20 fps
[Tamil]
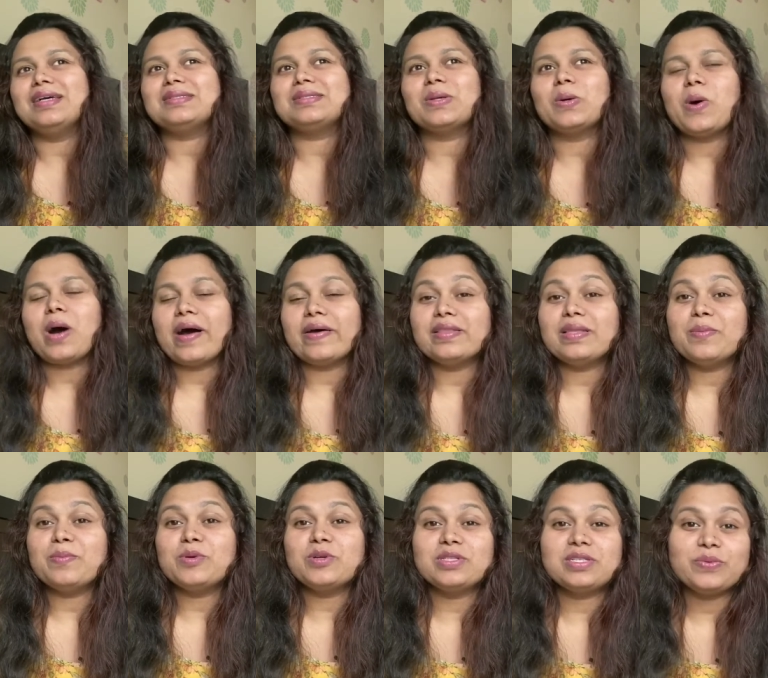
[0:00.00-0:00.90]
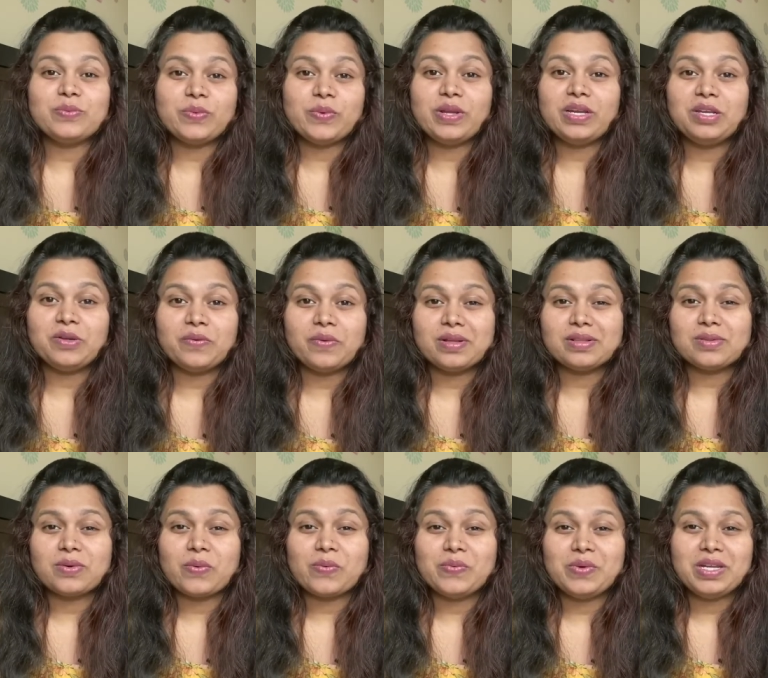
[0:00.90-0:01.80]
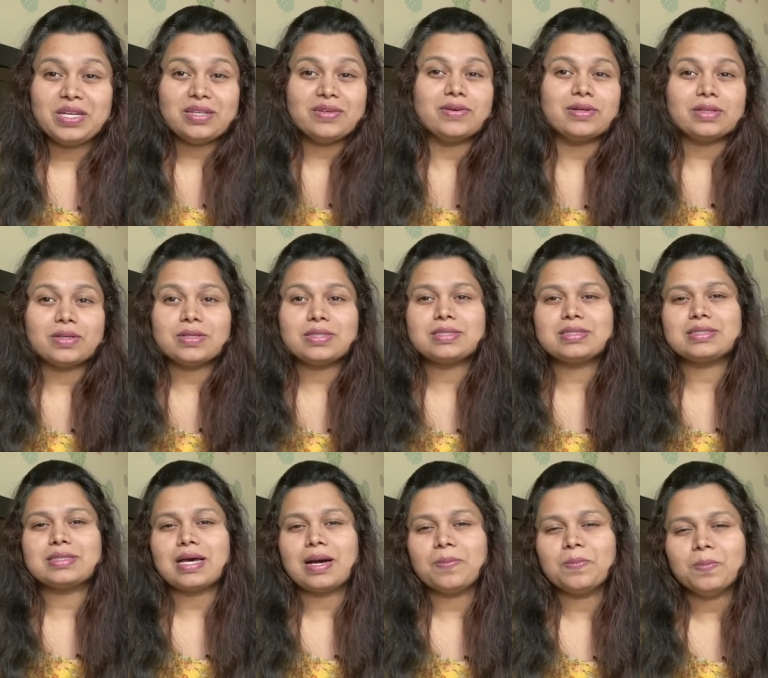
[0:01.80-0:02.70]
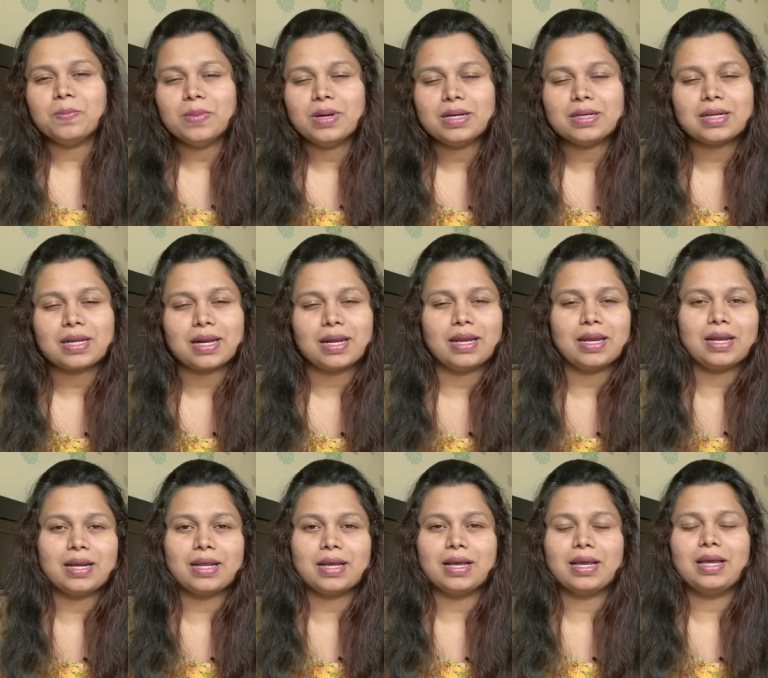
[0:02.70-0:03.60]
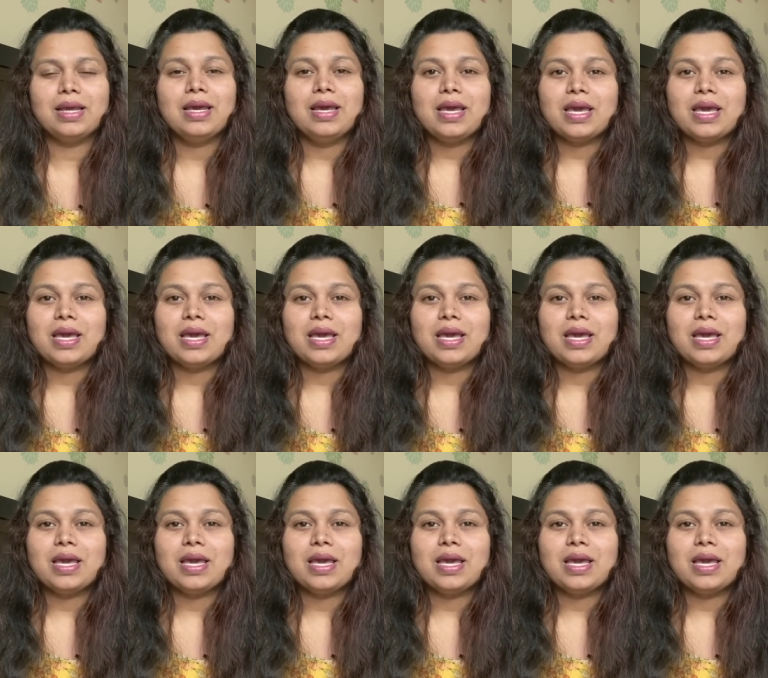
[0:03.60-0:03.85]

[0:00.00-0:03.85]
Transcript: ஸோ அதை முடிச்சு வீட்டுக்கு வந்தோம் வீட்டுக்கு வந்தால் செம்ம டயர்டுங்க